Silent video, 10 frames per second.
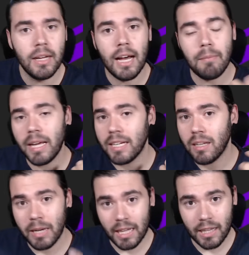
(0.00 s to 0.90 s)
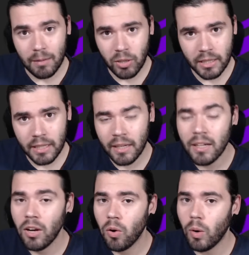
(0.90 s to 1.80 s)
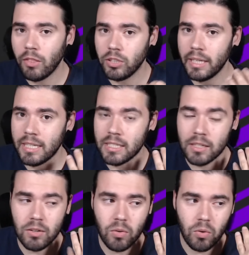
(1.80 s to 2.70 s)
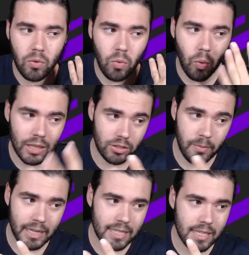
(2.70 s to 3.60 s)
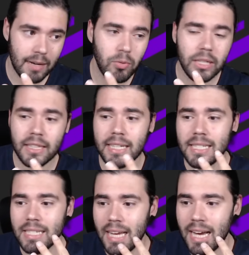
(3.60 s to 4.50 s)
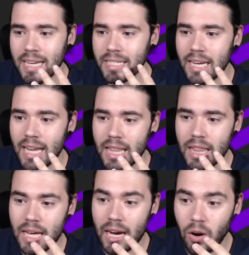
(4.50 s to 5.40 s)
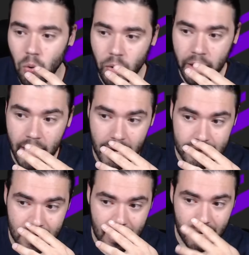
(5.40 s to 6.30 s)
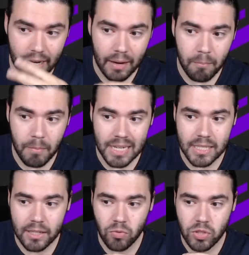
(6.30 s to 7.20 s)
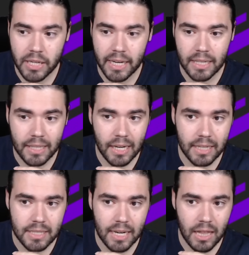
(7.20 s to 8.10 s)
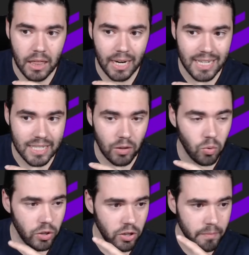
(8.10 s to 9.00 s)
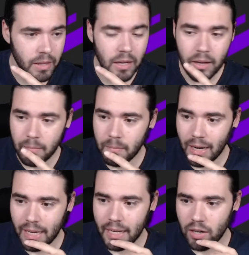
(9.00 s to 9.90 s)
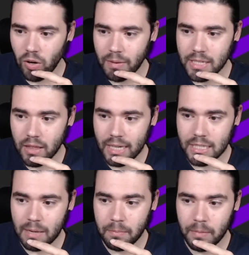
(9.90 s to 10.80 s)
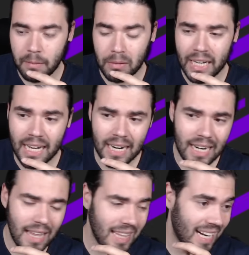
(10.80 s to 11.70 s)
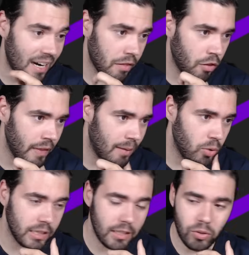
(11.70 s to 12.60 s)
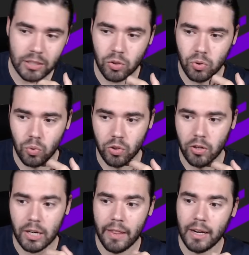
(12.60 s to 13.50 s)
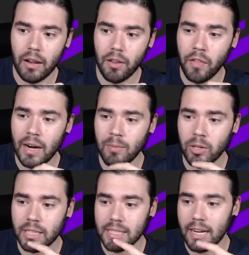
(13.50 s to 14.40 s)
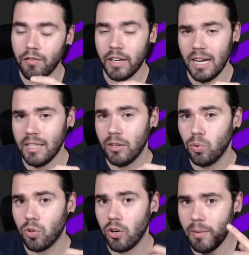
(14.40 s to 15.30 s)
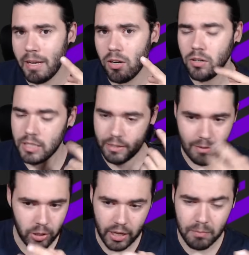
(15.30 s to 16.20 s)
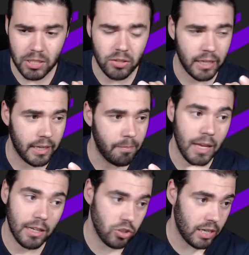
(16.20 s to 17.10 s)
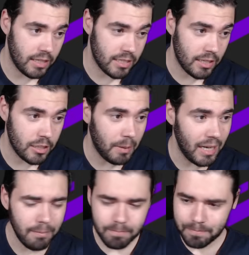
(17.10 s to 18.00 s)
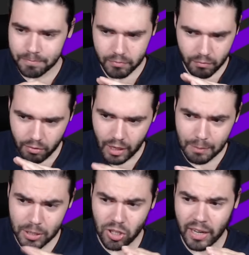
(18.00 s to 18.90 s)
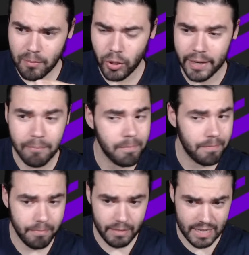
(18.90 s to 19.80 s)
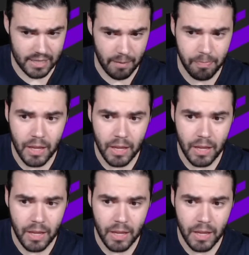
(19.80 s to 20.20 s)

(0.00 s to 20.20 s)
Aplicas la marca de la muerte, cuando tienes cuatro marcas de la muerte, si Ainz lanza un ataque básico, un single target, si lanza el S1, ¿vale? Lo que vas a hacer es aplicar la declaración de la muerte durante un turno. La declaración de la muerte es que al final del turno enemigo se va a morir el personaje, a no ser que se dispele el personaje muere. Ya está.